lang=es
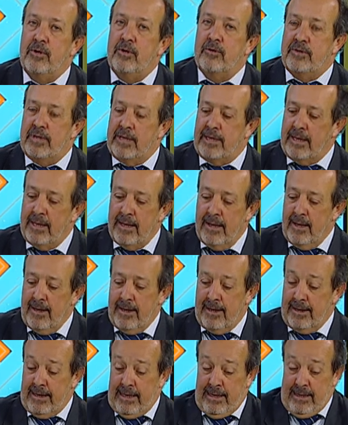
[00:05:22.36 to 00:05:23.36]
o sea,
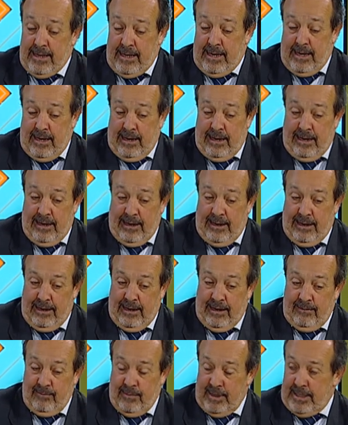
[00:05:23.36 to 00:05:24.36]
en realidad
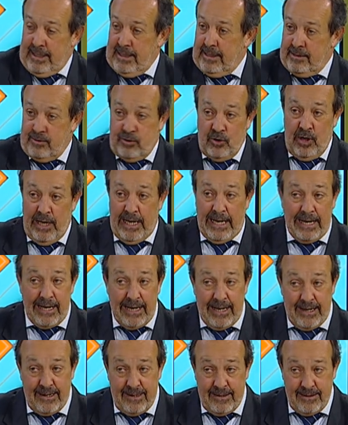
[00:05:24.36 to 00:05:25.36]
la, investigación la,
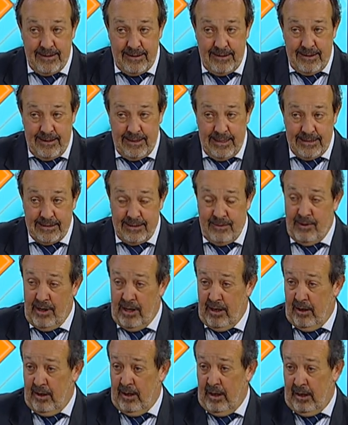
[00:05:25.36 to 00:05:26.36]
lleva eh,
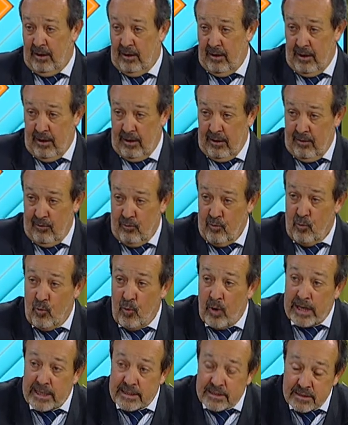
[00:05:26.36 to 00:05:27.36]
eh, un
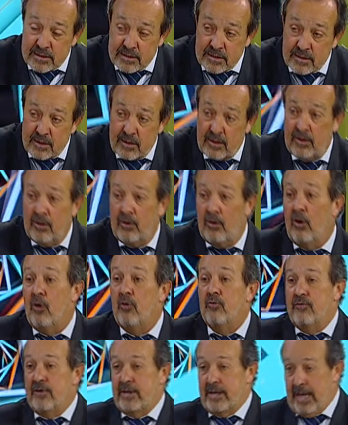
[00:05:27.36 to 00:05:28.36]
juez o
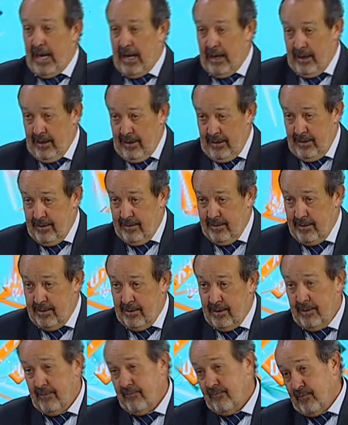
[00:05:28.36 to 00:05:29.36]
un fiscal.
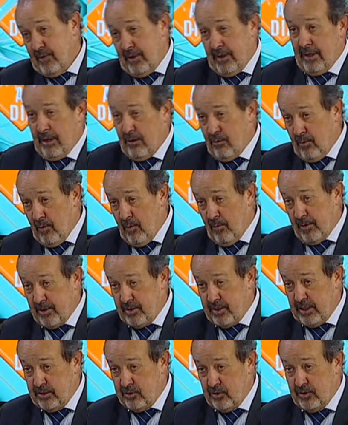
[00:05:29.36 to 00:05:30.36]
En, el nuevo
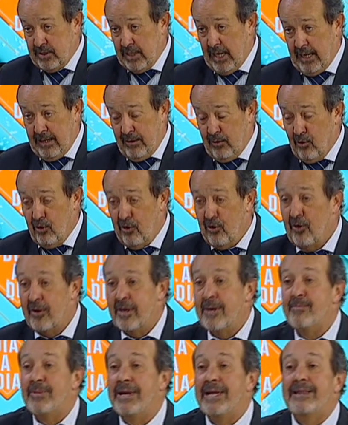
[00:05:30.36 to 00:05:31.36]
proceso, o sea, no, no
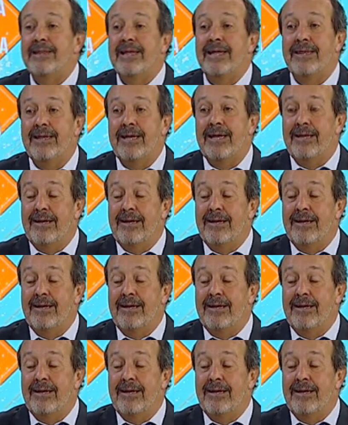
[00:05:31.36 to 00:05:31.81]
depende de,